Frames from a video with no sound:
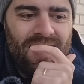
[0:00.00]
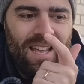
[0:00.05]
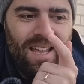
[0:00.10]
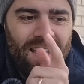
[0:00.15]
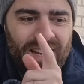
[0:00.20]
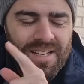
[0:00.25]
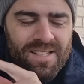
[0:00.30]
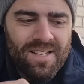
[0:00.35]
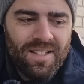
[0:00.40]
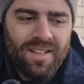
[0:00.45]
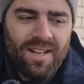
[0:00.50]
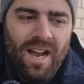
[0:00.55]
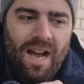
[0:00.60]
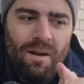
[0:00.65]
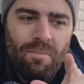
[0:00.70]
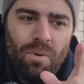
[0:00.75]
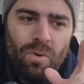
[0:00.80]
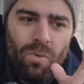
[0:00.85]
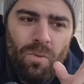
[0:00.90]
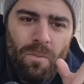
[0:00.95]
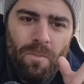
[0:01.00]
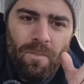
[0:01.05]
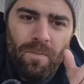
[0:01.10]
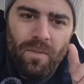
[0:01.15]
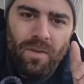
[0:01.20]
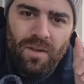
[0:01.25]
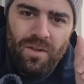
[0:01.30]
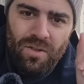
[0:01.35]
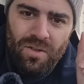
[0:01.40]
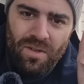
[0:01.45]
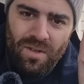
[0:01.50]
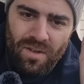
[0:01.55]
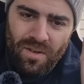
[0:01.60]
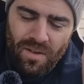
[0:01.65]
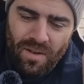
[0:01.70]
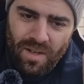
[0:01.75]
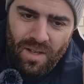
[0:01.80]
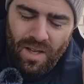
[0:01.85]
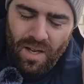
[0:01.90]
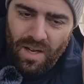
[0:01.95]
Eles acabam
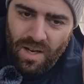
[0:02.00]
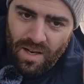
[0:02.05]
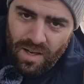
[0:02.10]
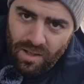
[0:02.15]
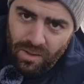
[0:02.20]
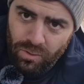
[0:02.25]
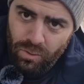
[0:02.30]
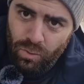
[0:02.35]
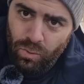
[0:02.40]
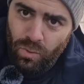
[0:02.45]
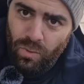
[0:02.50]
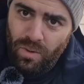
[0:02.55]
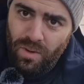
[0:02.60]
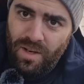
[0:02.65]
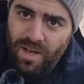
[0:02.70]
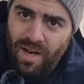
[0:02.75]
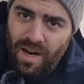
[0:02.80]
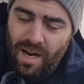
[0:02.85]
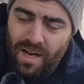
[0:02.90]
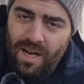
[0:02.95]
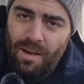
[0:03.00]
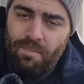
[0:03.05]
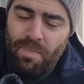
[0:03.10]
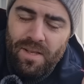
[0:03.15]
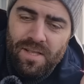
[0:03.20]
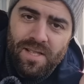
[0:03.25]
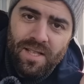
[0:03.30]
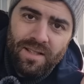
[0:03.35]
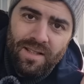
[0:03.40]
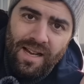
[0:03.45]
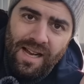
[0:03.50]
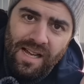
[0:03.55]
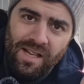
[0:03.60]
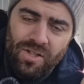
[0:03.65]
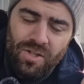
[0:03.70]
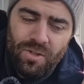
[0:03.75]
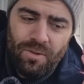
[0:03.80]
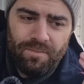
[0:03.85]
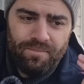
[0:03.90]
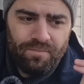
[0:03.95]
criando a
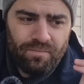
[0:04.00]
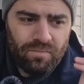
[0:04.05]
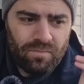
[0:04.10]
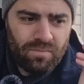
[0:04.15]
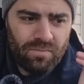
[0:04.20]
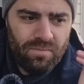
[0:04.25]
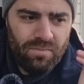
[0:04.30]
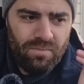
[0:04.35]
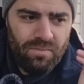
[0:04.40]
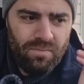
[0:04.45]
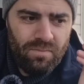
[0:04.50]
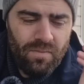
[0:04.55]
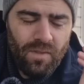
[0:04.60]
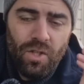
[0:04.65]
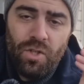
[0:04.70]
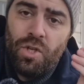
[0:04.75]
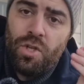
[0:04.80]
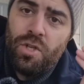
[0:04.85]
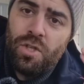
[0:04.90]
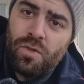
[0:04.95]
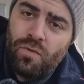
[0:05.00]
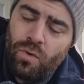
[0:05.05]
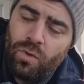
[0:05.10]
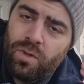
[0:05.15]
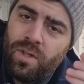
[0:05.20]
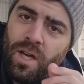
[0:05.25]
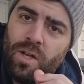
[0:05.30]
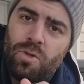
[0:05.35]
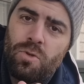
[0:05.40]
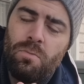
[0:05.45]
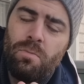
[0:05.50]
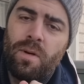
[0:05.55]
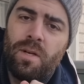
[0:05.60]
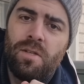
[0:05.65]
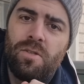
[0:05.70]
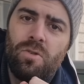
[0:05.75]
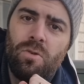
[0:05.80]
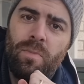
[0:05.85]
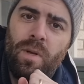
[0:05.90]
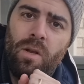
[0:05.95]
capacidade de desfrutar de um
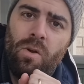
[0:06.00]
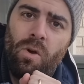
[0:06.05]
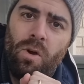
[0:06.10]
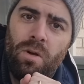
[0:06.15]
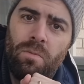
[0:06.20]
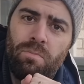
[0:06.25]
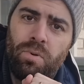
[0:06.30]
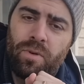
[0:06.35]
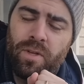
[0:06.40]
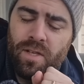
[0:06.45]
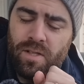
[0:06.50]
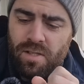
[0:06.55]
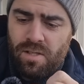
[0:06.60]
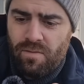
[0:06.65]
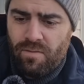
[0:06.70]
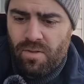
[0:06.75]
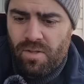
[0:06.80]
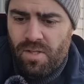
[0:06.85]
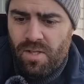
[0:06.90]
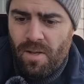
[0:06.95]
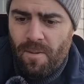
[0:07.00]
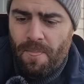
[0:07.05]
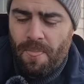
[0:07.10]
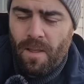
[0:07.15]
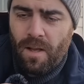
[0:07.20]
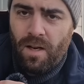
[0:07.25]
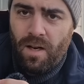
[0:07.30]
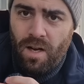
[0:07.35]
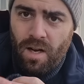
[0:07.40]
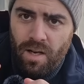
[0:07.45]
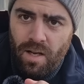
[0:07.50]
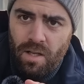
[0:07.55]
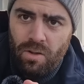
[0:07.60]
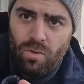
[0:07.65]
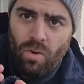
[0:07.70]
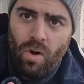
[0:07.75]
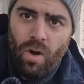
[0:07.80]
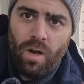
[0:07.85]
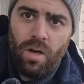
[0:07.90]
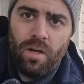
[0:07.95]
Brasil melhor. Porque se você ganha em
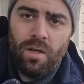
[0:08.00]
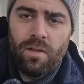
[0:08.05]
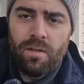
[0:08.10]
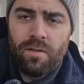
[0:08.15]
dólar,